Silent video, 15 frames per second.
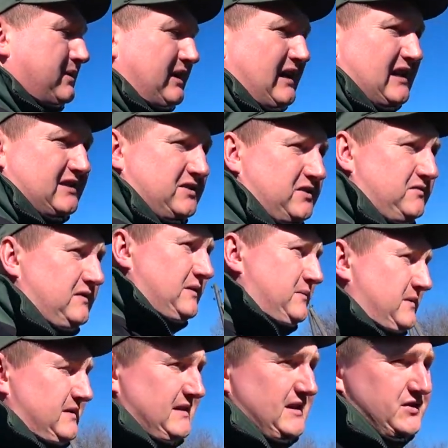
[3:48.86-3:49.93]
показывать вам
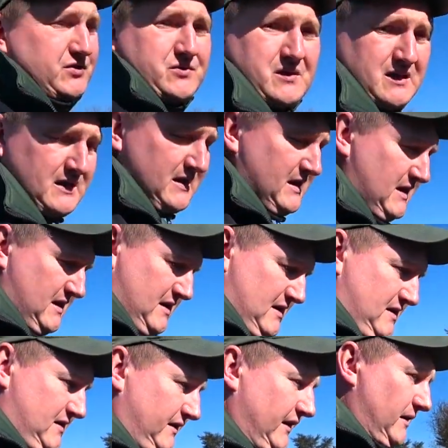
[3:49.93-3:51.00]
нашу
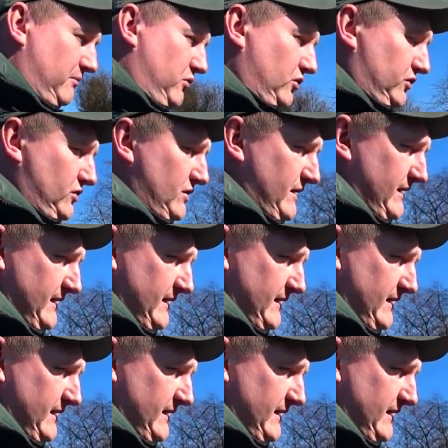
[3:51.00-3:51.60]
работу.